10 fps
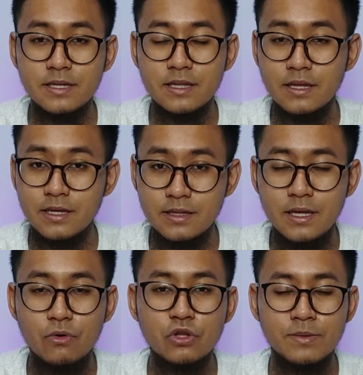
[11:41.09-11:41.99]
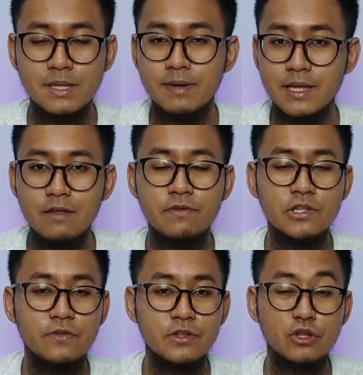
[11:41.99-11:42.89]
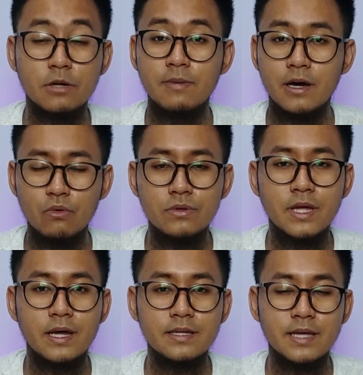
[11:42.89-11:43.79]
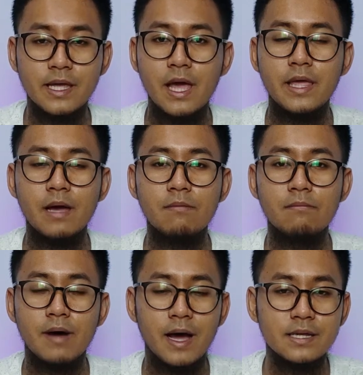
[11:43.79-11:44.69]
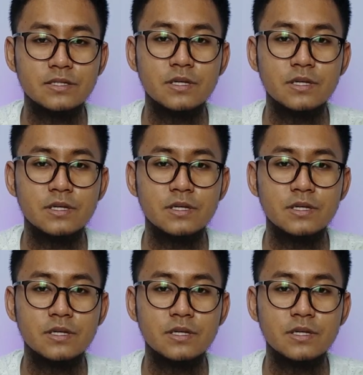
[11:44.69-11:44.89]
channel ini untuk mendapatkan video-video terbaru dari saya yang membahas